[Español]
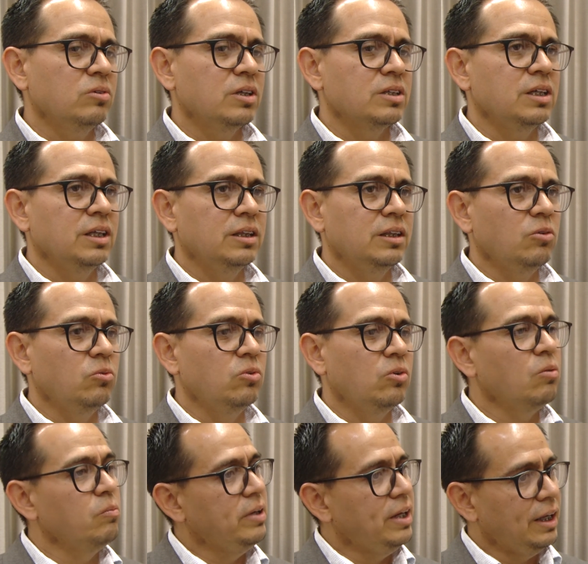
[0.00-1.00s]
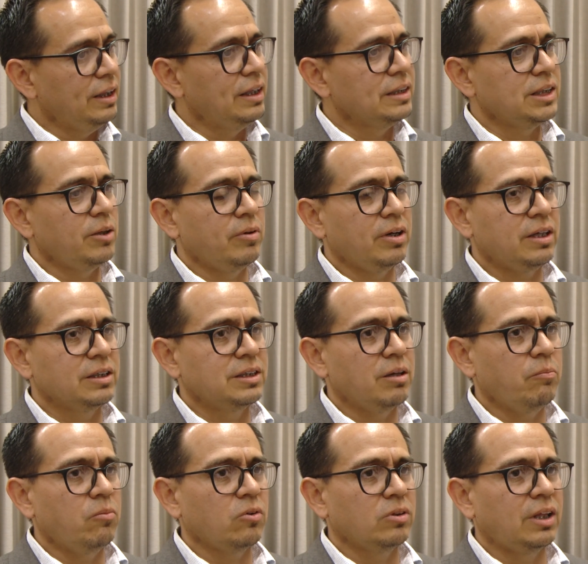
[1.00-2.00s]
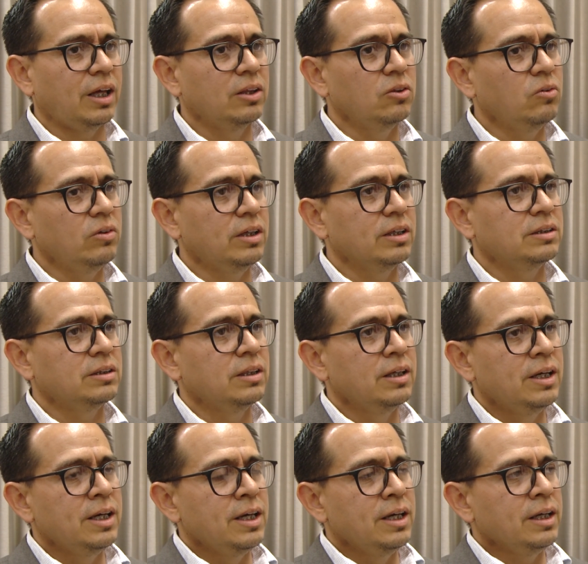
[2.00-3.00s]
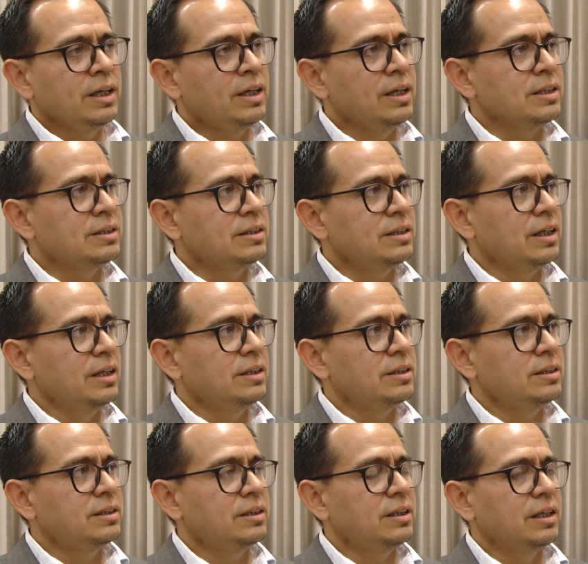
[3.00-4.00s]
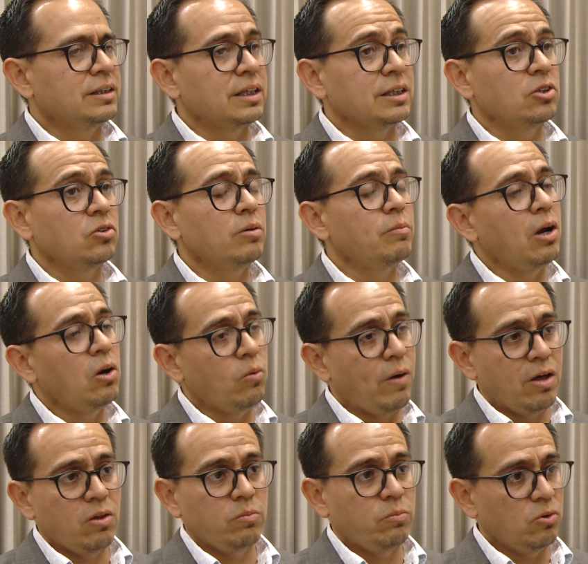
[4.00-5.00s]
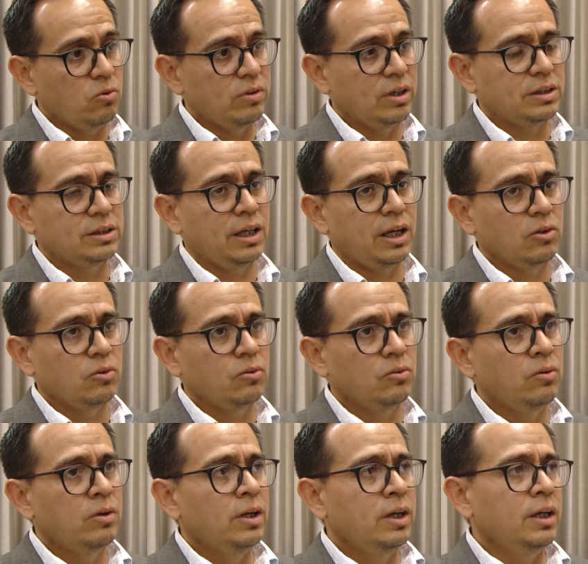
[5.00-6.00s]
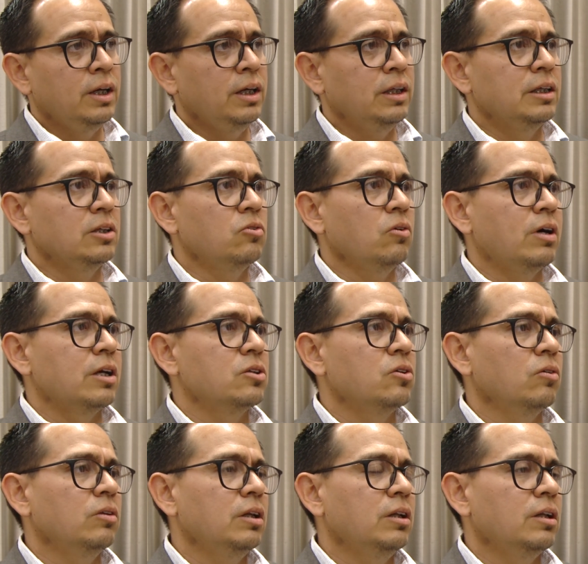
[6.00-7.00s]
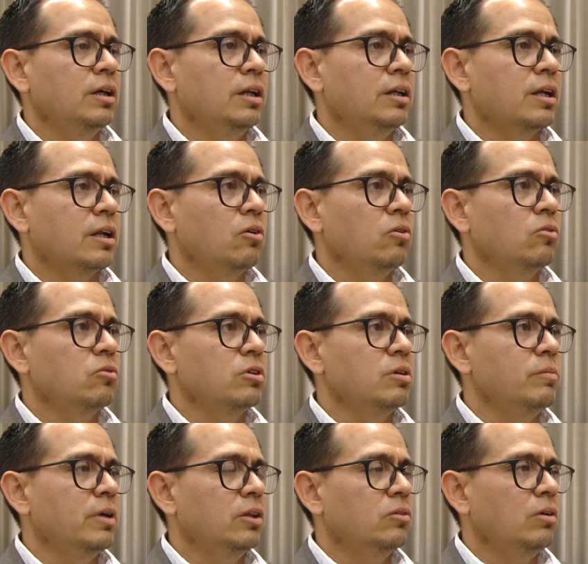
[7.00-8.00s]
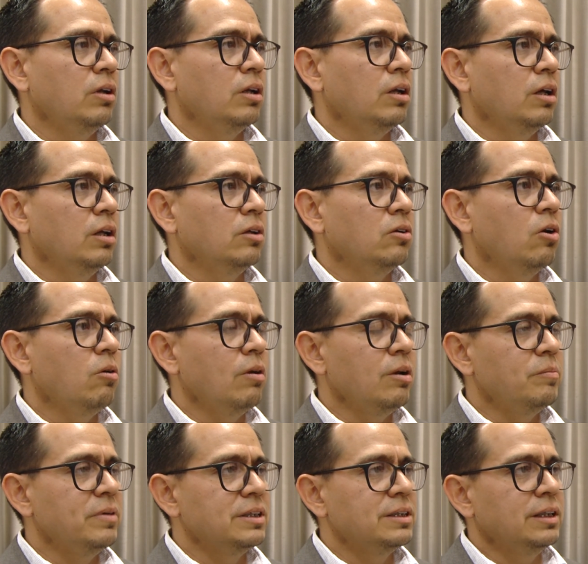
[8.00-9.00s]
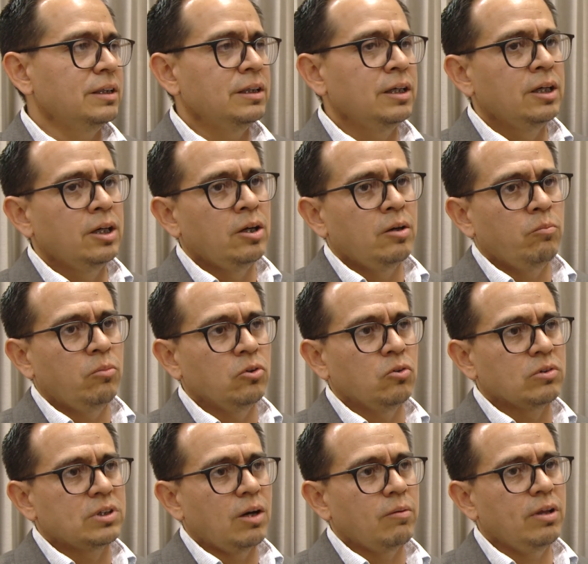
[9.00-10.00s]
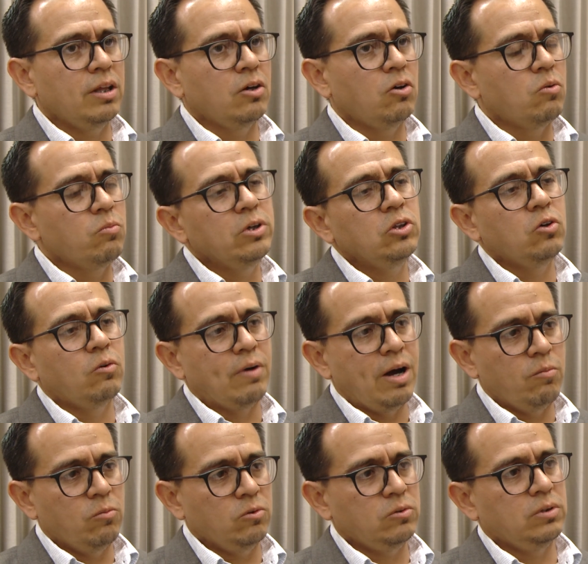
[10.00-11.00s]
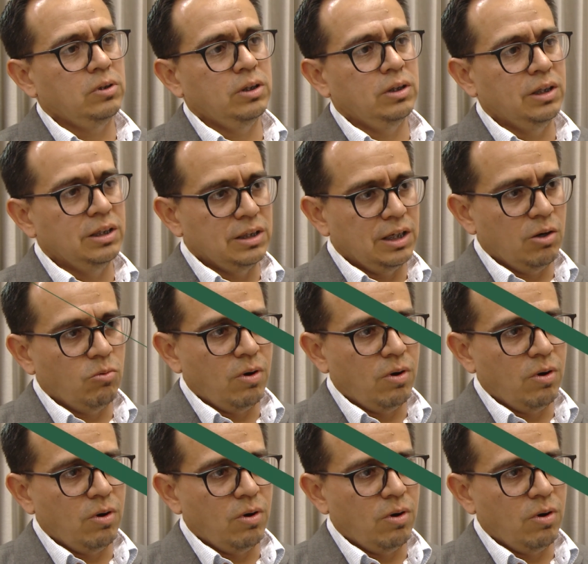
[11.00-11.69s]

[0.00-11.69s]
se siente uno bien de saber que está aportando y que, es, que está siendo evaluado por un externo. En esta ocasión el, reconocimiento al, Global Business pues nos habla de cómo innovamos desde la